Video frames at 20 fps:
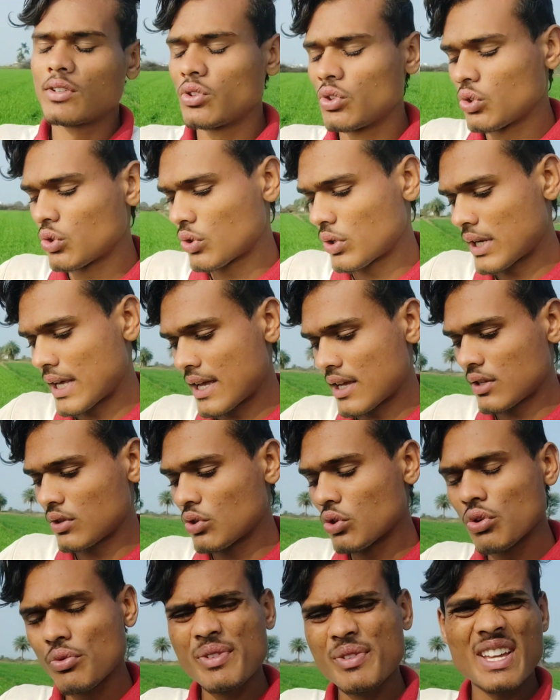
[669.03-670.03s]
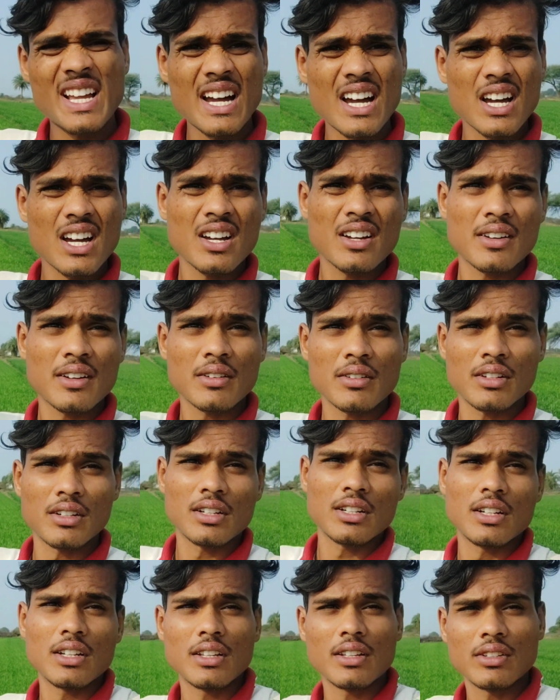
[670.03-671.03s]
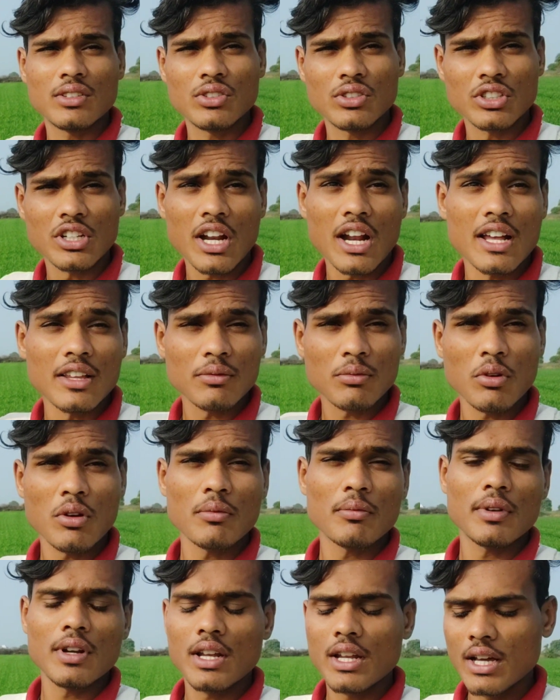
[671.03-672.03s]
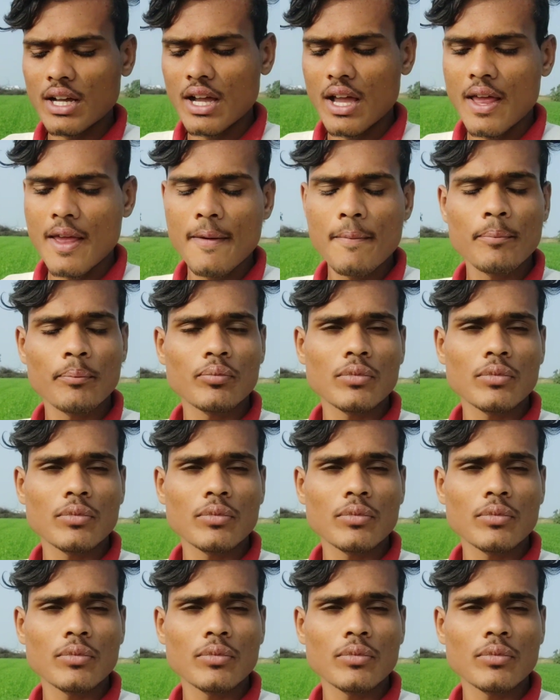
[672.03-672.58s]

दो दो बीघा जो ट्रांसफार्मर लगा है